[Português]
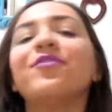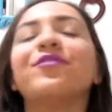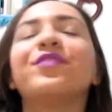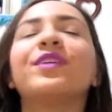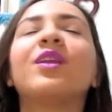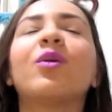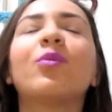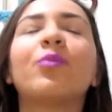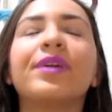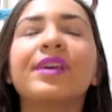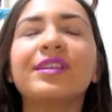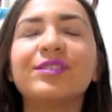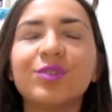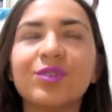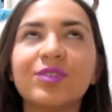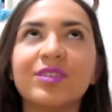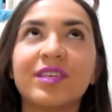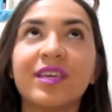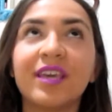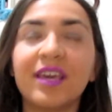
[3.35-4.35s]
Finalmente
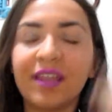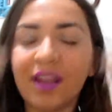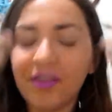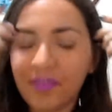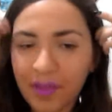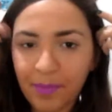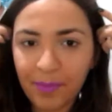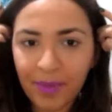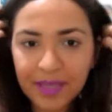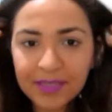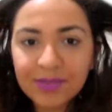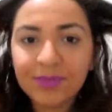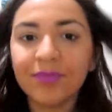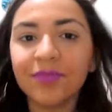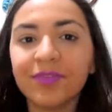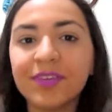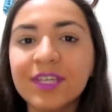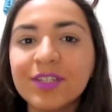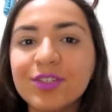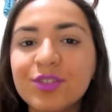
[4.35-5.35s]
eu consegui gravar mais
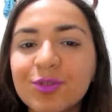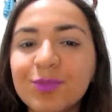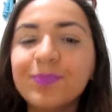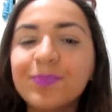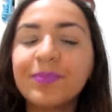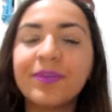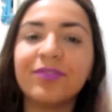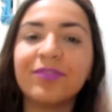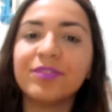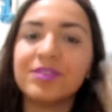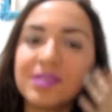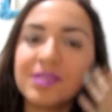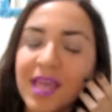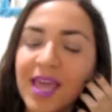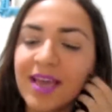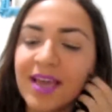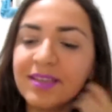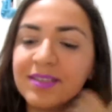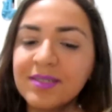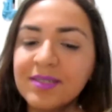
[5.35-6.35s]
um vídeo pra
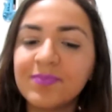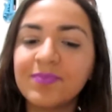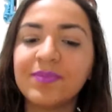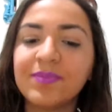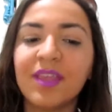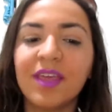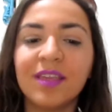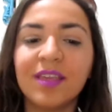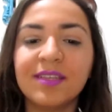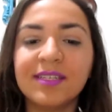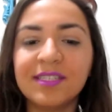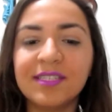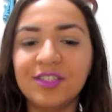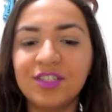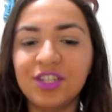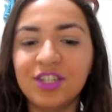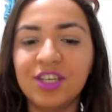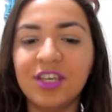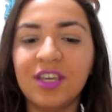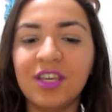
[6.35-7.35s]
vocês.
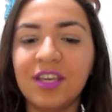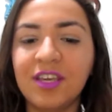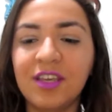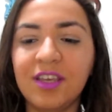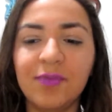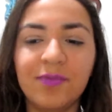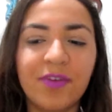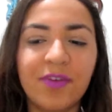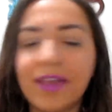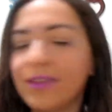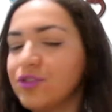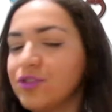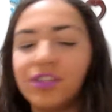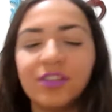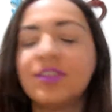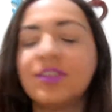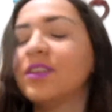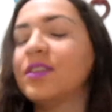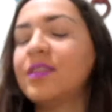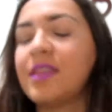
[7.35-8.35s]
Decidi que vai do
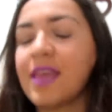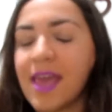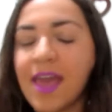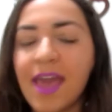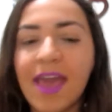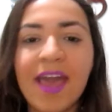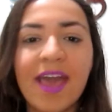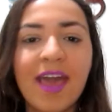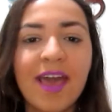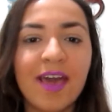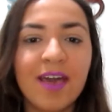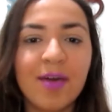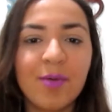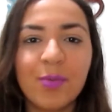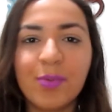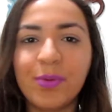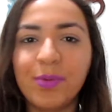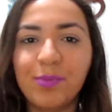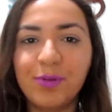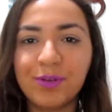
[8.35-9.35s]
jeito que der,
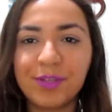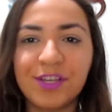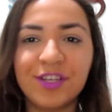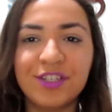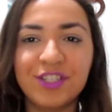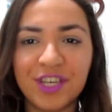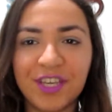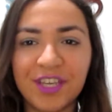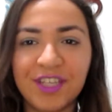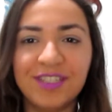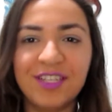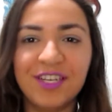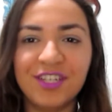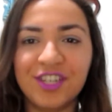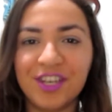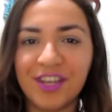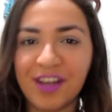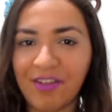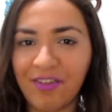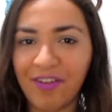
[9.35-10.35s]
o importante é que
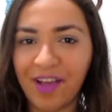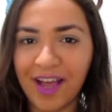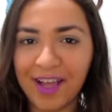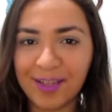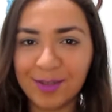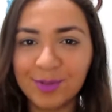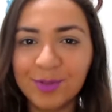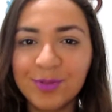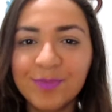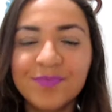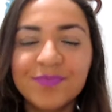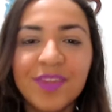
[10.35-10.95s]
esteja gravado.